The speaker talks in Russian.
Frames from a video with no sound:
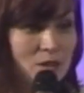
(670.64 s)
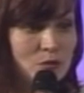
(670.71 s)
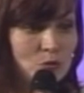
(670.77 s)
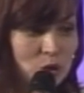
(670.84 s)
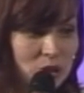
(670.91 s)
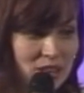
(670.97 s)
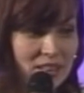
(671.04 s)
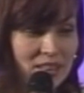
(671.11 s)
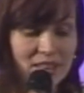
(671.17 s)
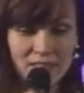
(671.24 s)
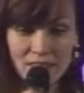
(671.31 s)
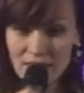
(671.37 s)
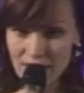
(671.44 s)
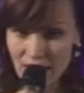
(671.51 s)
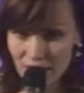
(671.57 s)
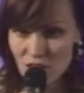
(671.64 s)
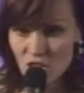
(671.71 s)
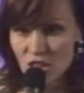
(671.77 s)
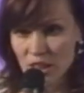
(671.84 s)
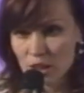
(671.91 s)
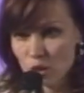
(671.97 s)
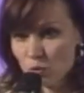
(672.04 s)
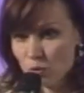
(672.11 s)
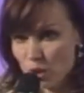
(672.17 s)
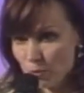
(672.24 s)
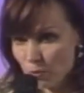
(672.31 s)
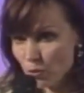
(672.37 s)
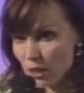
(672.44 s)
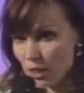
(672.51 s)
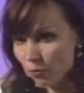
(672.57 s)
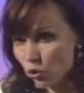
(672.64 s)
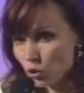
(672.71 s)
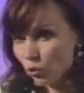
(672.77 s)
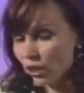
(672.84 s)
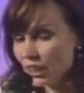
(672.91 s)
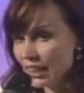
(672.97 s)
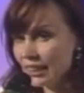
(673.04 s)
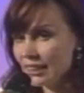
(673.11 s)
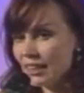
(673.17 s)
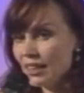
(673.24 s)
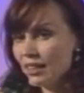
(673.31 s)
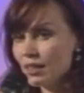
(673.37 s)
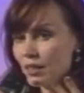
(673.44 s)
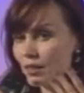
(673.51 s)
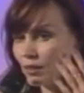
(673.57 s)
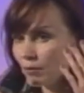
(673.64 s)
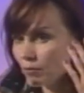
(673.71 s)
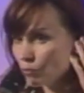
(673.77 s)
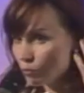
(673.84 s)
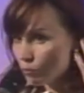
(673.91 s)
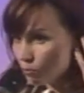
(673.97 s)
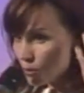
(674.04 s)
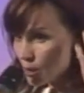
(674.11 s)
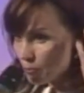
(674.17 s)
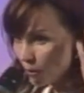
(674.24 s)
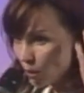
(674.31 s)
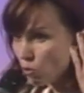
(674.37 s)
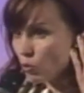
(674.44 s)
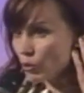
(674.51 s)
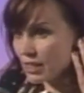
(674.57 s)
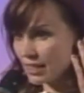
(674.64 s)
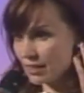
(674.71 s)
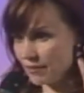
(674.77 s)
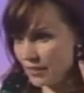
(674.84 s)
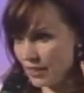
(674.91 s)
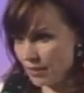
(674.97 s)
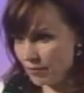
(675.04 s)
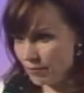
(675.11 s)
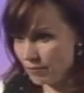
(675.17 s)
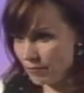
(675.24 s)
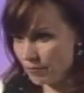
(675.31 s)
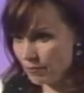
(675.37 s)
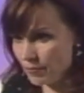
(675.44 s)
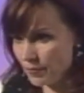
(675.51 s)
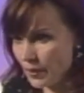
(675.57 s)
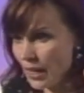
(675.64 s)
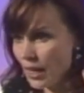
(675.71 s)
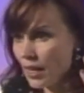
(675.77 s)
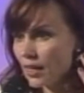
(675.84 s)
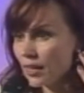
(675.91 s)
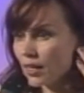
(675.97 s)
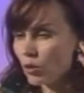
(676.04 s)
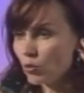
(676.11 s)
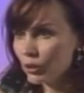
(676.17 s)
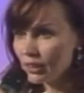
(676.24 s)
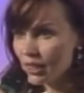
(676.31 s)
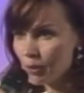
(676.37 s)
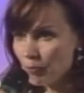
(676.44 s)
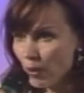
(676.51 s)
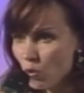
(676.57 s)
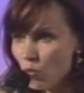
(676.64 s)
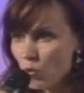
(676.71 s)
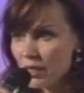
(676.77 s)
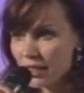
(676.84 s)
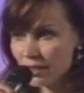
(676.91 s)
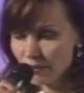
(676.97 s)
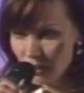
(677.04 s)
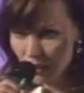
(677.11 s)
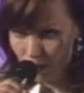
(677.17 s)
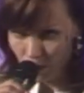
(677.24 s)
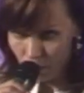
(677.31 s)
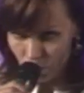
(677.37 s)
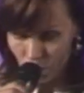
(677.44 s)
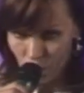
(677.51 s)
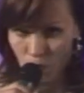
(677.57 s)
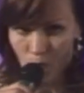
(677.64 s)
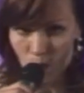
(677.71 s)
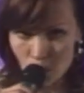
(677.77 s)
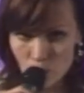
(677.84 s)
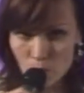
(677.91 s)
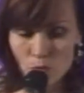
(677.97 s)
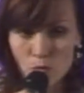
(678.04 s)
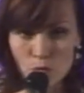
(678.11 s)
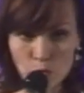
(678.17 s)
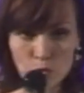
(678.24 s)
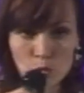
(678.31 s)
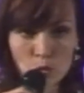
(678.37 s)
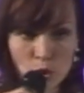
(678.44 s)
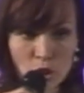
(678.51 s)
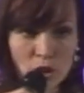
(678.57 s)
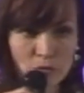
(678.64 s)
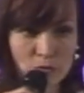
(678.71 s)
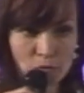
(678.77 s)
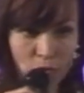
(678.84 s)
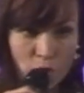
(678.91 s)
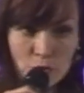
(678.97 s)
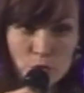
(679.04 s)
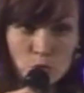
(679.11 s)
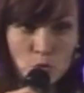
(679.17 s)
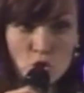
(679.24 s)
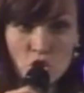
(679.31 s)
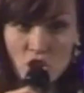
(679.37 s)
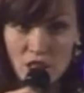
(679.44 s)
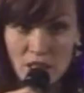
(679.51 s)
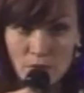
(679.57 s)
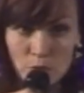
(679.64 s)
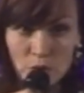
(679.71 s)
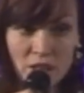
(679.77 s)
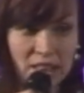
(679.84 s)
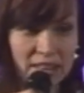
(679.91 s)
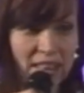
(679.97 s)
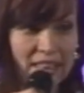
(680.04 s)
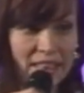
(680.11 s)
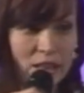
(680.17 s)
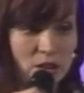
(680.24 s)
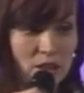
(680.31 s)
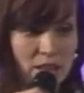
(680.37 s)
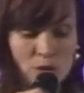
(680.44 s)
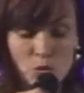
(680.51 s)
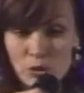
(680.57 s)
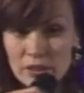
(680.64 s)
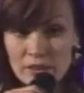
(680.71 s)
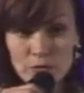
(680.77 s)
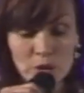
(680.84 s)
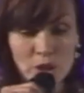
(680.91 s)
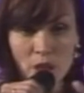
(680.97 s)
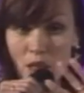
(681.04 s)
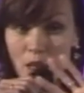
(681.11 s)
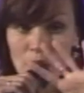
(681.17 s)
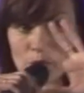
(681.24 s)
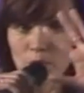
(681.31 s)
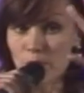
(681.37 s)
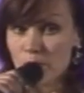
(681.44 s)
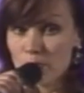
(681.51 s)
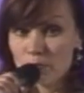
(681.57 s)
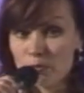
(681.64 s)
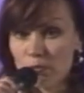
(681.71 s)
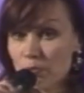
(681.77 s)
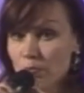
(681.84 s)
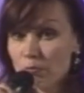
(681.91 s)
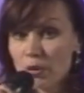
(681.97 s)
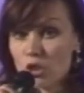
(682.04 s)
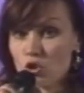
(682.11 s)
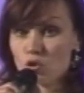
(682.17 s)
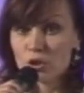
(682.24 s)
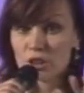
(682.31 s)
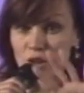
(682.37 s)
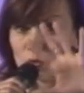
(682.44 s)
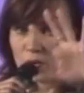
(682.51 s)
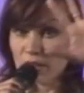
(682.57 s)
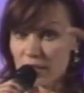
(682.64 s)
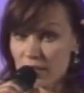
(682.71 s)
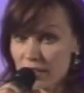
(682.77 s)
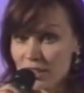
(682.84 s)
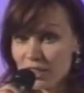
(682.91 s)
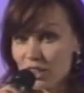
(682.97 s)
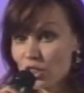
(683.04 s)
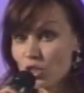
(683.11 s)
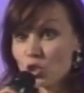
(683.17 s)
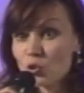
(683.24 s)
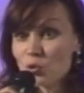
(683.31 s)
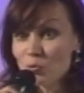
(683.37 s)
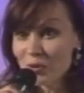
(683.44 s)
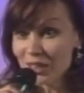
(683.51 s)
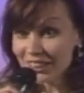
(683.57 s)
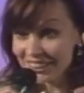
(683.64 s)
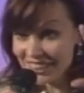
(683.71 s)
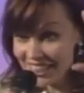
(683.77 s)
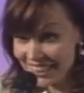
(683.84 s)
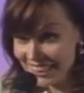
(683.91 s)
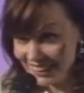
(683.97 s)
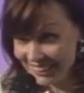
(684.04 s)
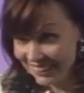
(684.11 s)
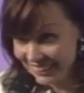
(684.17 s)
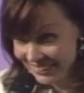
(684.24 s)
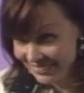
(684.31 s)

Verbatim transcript: Вот я нашла такой способ, что это спокойствие. Какое-то спокойствие в духе и в душе. Вот когда нет какой-то вот большой такой зашумленности,